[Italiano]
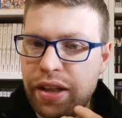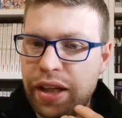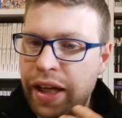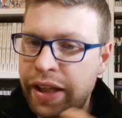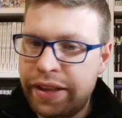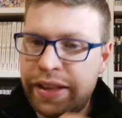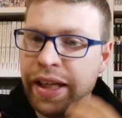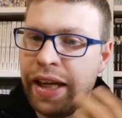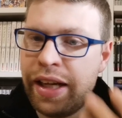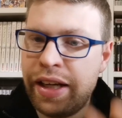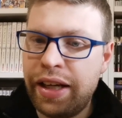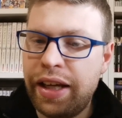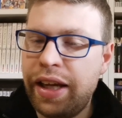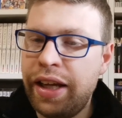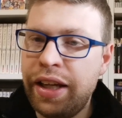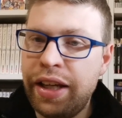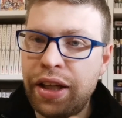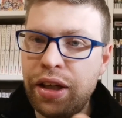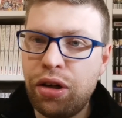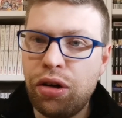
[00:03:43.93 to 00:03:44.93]
Etienne
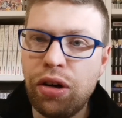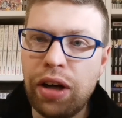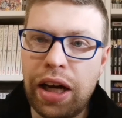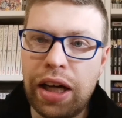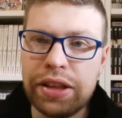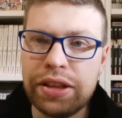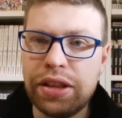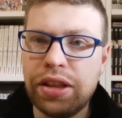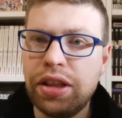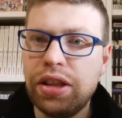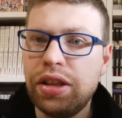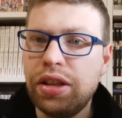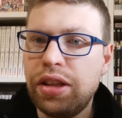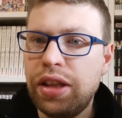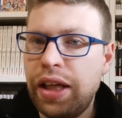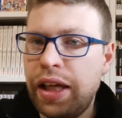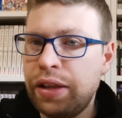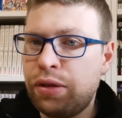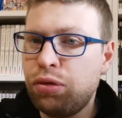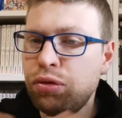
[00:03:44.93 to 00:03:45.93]
e Nicolas
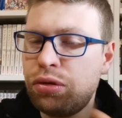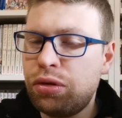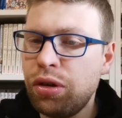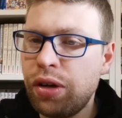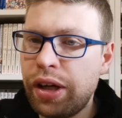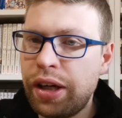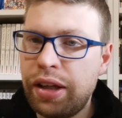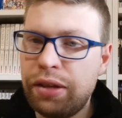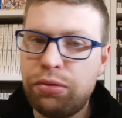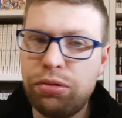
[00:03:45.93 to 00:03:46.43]
e tutto,